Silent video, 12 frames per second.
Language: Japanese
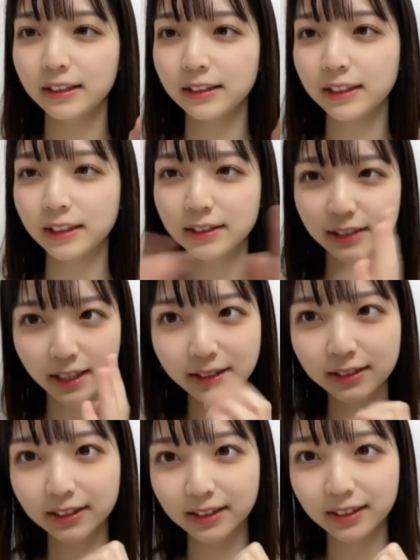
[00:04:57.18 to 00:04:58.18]
削
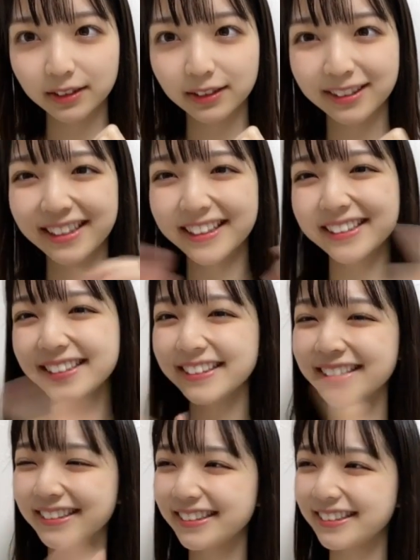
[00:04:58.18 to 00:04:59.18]
減何て言うんだっけ
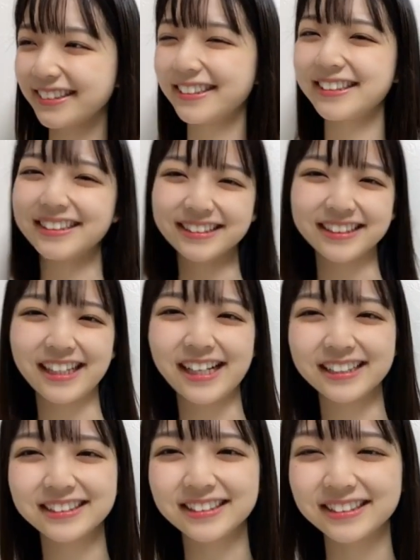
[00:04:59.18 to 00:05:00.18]
ちょっと減
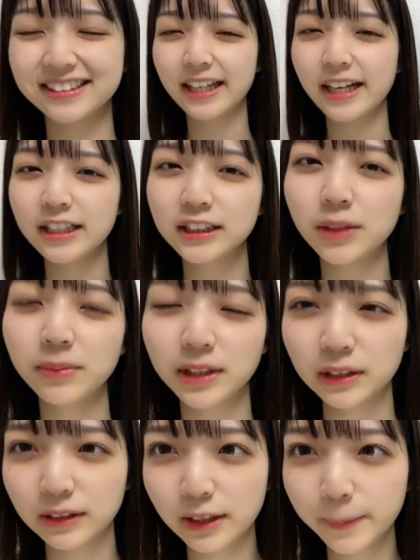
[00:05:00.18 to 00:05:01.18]
らす減らしてみた
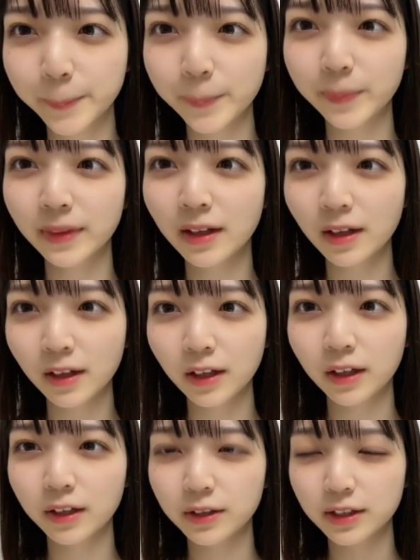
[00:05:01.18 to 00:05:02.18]
のでっ
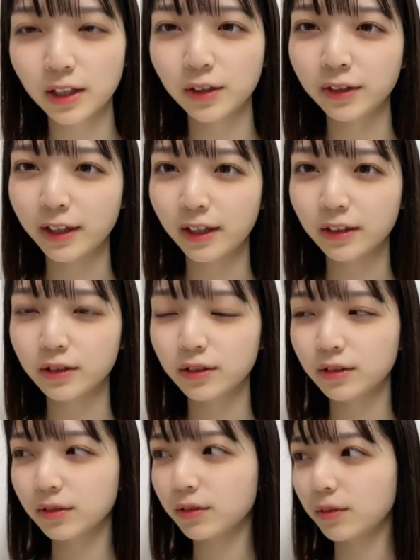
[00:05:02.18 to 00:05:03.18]
ていうね
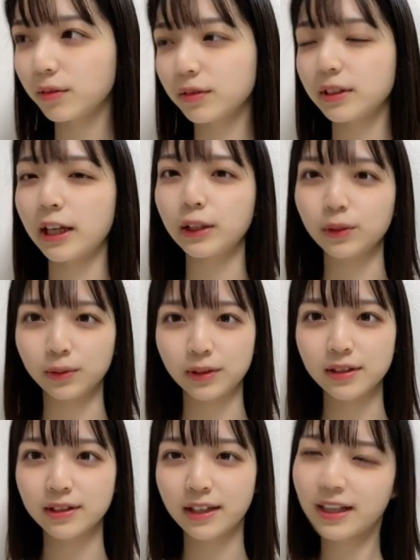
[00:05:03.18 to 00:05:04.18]
ダイエット
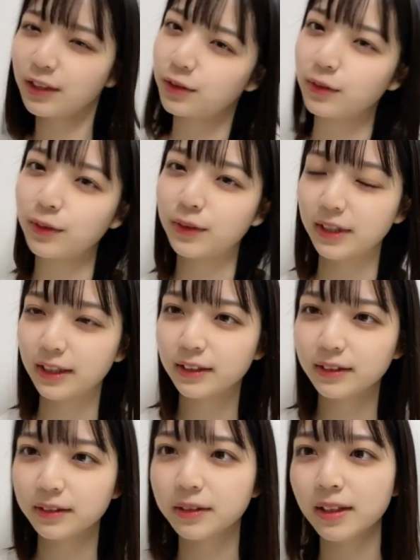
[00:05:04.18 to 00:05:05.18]
ダイエットというか
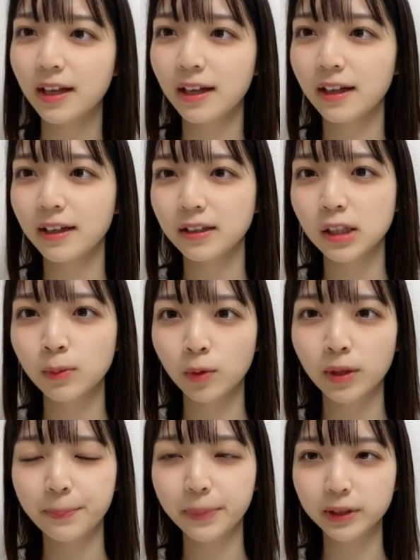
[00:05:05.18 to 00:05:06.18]
で
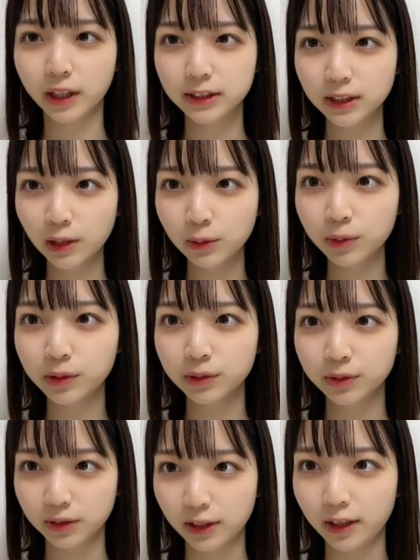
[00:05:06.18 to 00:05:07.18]
もやっぱたくさん動く
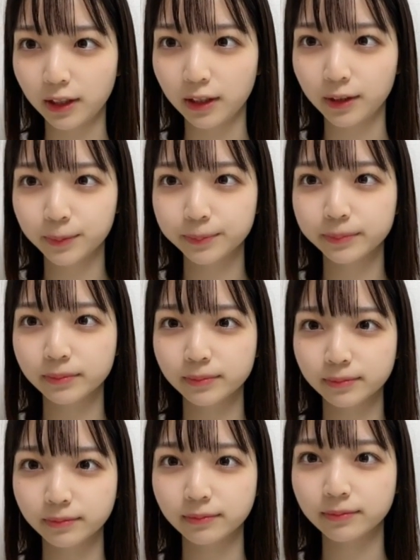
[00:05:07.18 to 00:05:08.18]
ので、
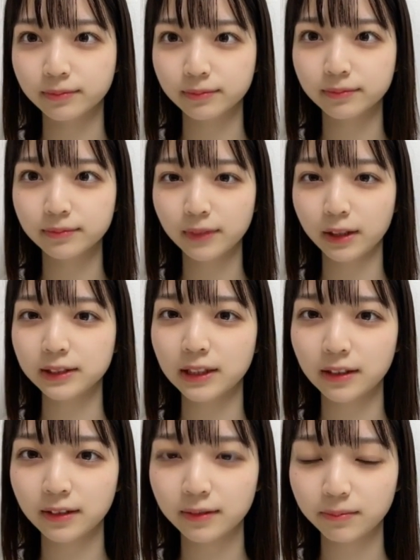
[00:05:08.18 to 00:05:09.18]
うん、たく
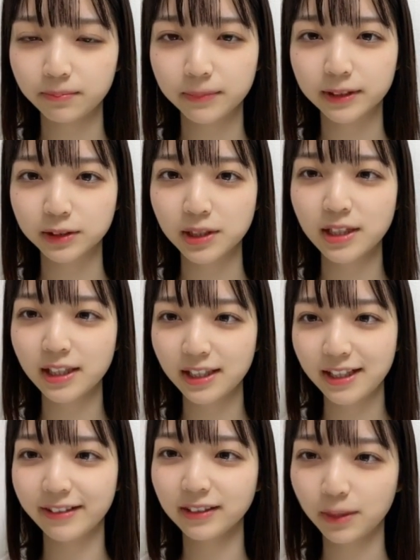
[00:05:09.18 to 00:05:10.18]
さんまあそれなり
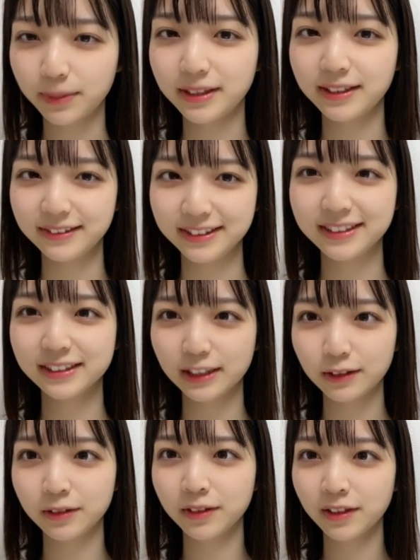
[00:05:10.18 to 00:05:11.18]
には食べてるんですけ
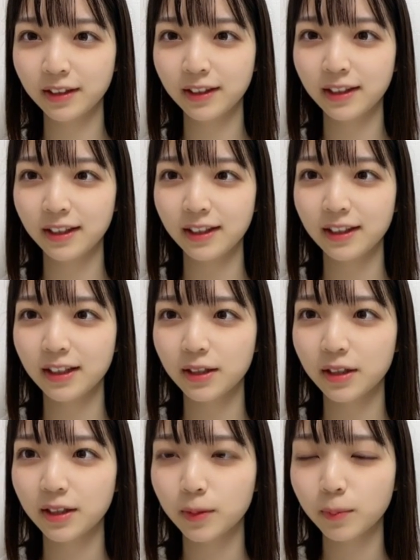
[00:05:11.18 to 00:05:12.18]
ど
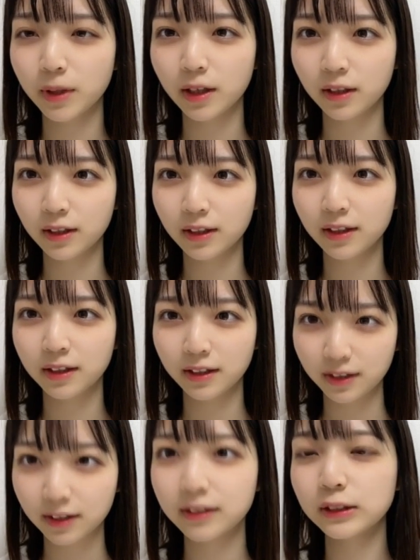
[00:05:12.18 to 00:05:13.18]
まあ
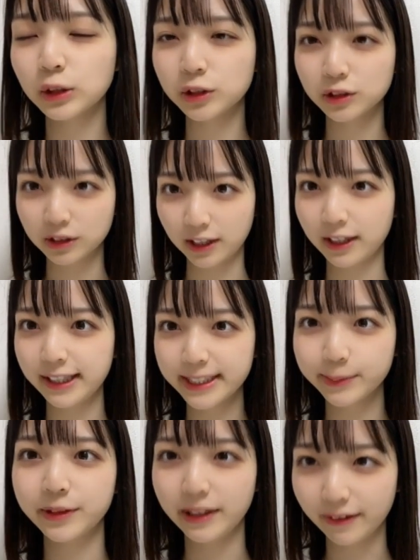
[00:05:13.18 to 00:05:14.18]
ちょっとねいつ
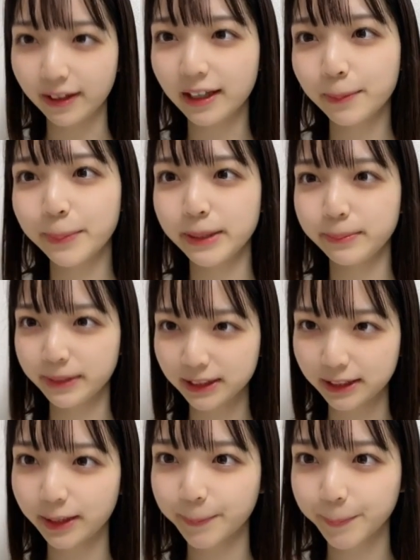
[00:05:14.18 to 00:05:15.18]
もよりは頑張りまし
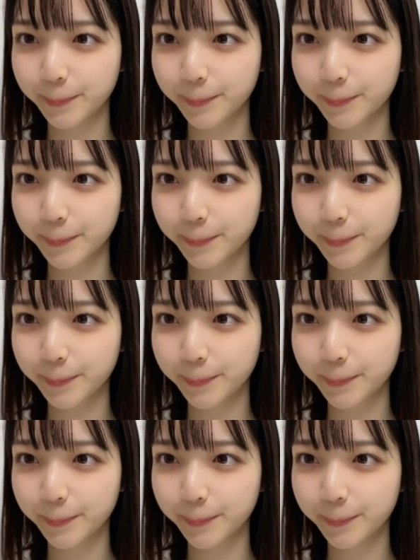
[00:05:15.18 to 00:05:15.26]
た